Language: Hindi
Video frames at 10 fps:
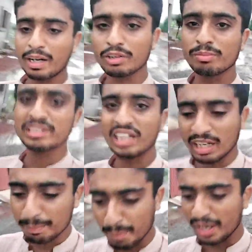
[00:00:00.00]
पार्कों में
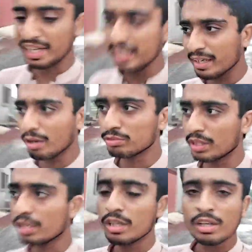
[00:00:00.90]
सारा पानी है
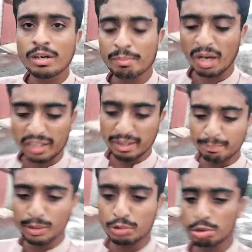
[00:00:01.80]
उधर बाकी
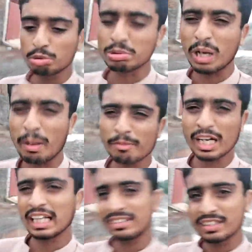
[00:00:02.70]
बिच्छू शाम
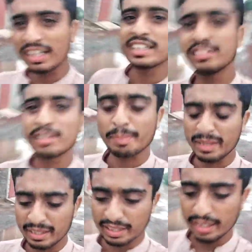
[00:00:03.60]
वगैरह इस तरह की चीज़ें
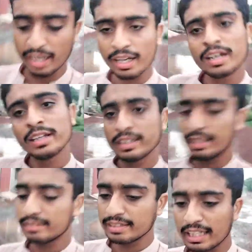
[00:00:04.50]
फिर रही हैं
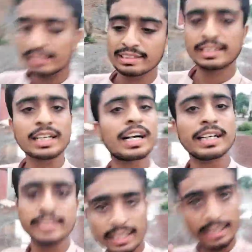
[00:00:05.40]
इससे अच्छा सीधा
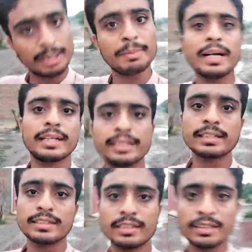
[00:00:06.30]
घर जाकर ही बैठ जाते